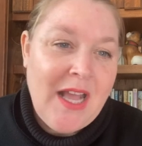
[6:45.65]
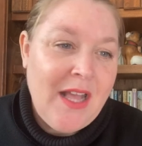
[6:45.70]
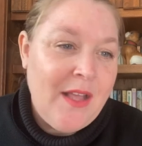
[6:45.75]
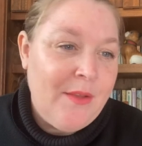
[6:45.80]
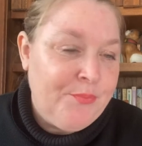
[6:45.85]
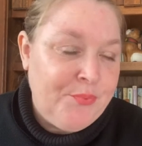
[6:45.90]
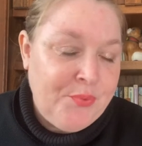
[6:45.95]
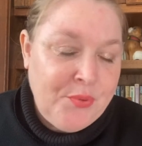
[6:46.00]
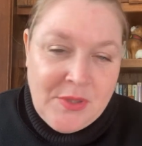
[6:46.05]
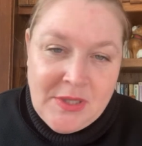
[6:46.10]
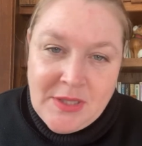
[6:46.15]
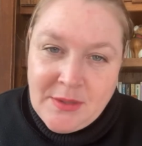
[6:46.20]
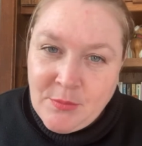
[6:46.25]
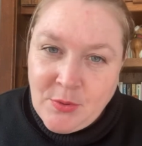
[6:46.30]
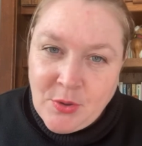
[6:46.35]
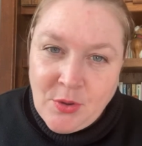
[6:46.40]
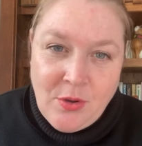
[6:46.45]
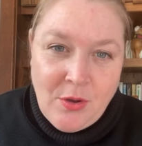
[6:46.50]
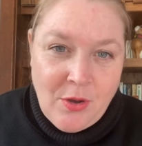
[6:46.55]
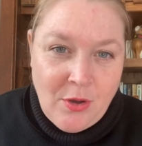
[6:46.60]

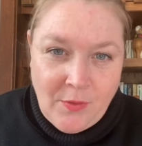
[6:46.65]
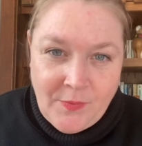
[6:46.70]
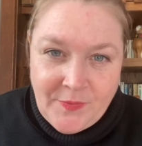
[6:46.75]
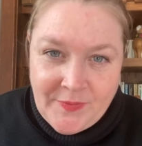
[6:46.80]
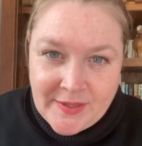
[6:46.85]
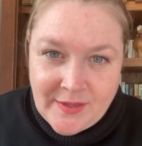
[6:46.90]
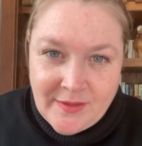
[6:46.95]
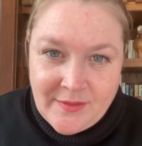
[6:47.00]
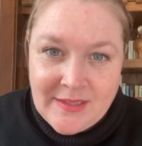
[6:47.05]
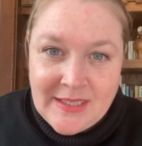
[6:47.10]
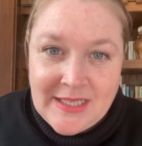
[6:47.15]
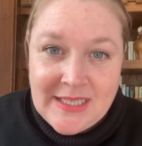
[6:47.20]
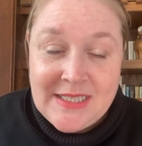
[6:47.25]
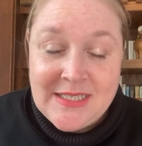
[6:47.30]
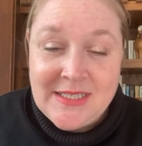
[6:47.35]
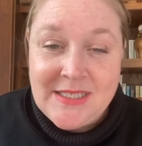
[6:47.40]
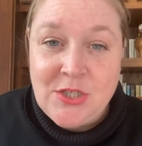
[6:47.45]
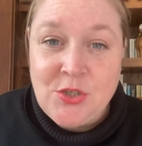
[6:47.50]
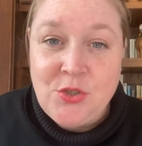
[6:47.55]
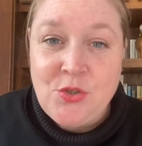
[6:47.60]
impunément en Inde et
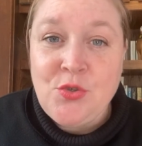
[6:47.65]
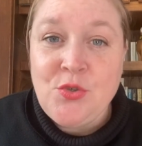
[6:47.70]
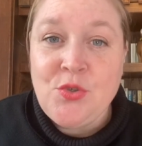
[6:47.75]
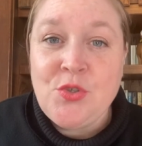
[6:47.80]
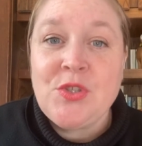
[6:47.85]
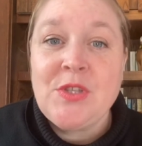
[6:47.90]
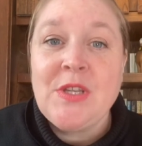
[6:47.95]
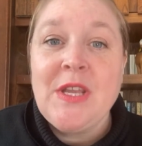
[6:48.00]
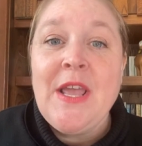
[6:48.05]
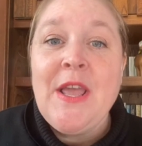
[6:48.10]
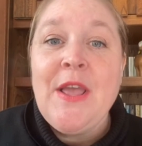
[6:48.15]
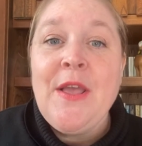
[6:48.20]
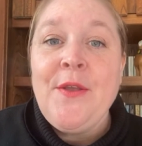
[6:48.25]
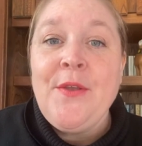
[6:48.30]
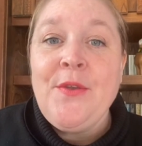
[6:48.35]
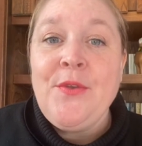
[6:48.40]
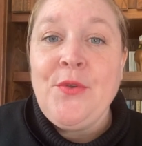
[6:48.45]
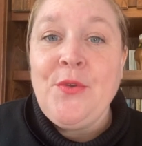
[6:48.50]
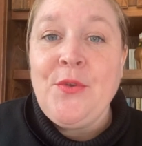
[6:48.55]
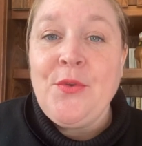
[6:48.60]
c'est juste
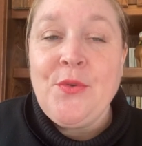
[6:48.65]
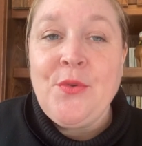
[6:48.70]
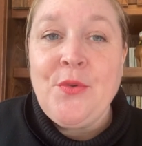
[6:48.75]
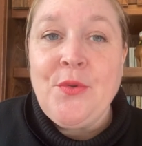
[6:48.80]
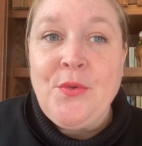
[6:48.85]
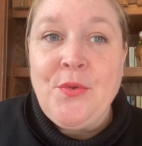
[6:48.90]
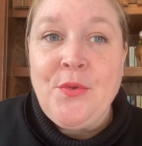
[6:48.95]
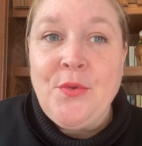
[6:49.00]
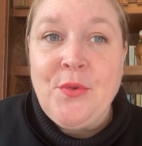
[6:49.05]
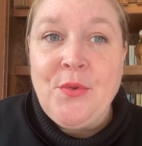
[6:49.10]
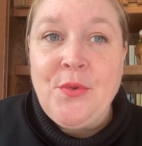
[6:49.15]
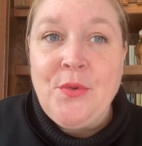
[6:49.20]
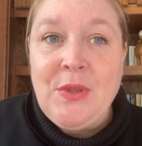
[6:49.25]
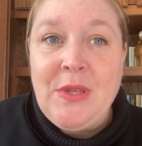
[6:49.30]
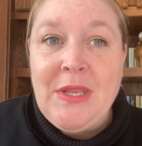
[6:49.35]
euh,